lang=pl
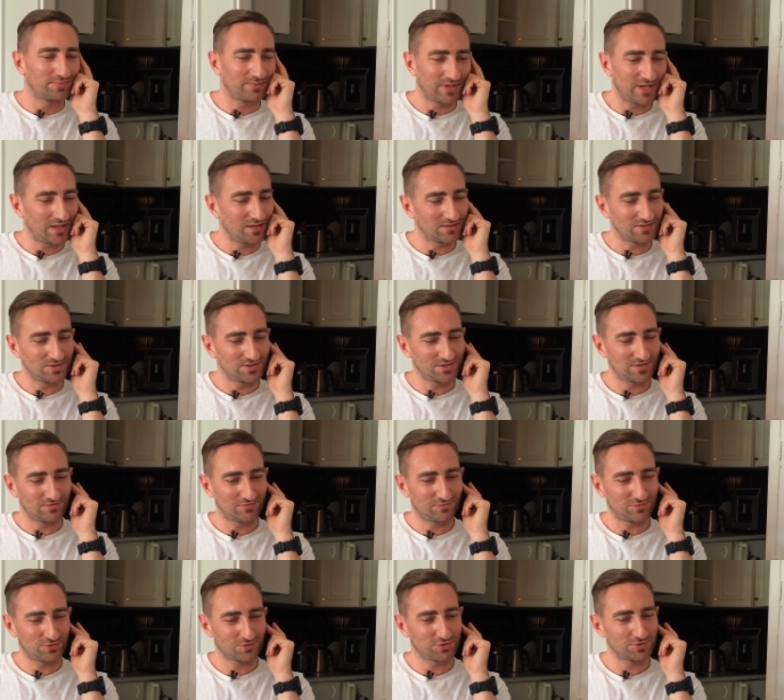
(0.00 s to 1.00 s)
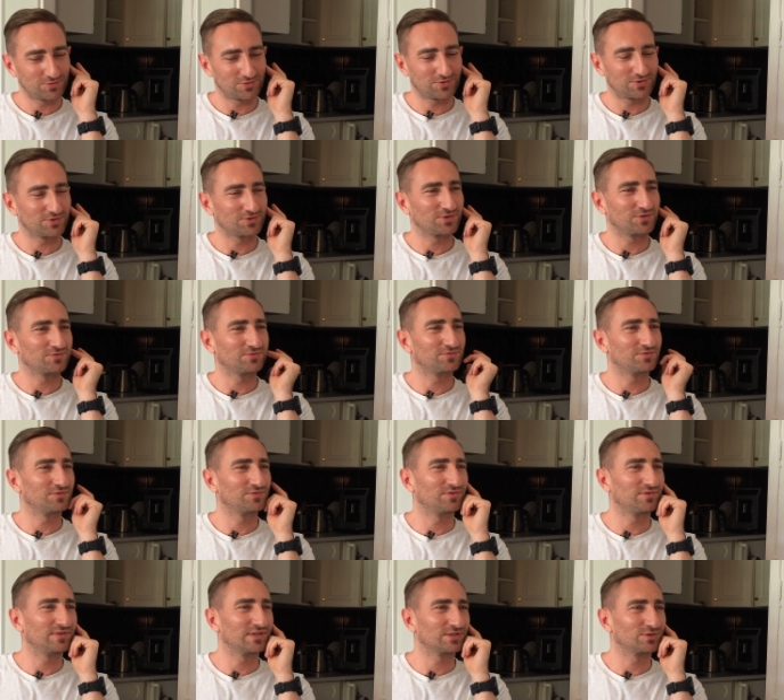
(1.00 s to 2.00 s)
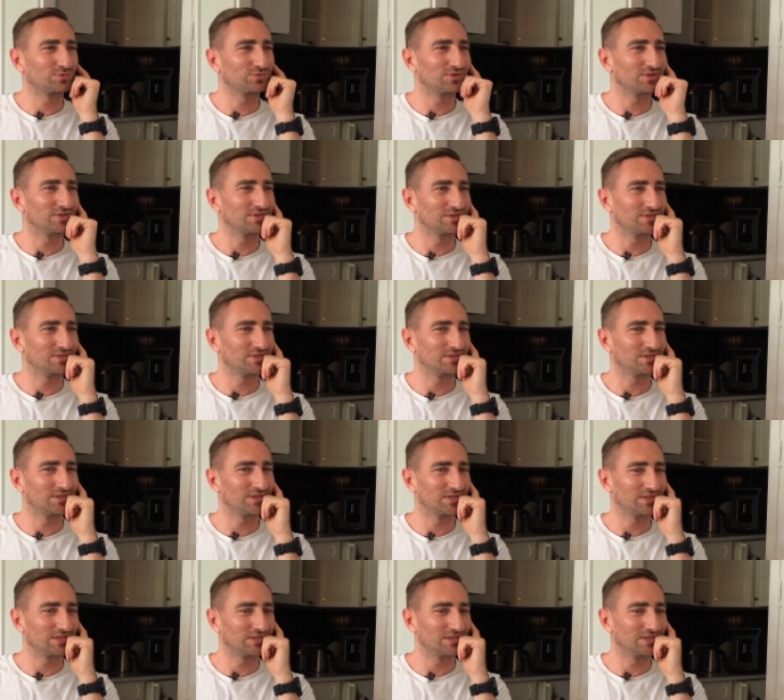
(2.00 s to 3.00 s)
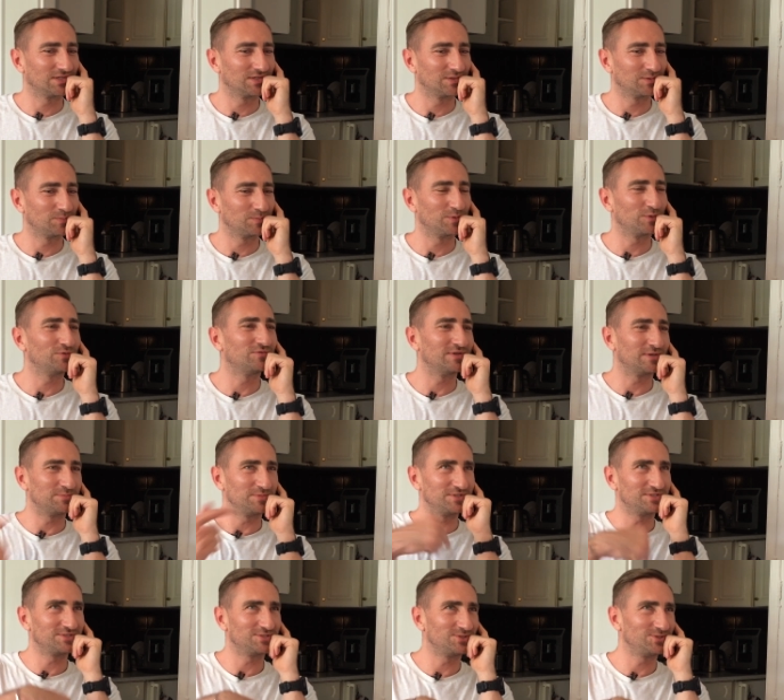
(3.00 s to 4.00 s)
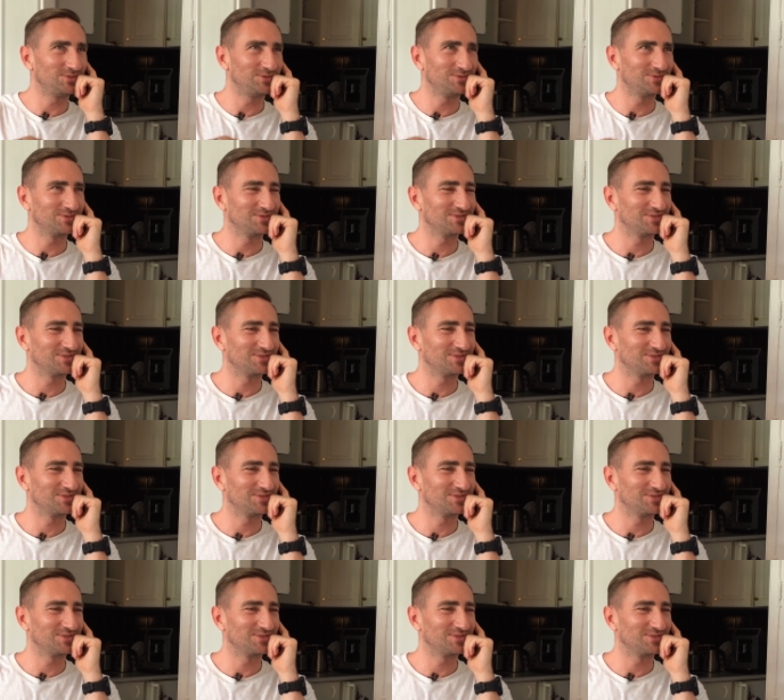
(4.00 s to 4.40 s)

pięknie się włożyło to w wywiad, który e, był w emisji,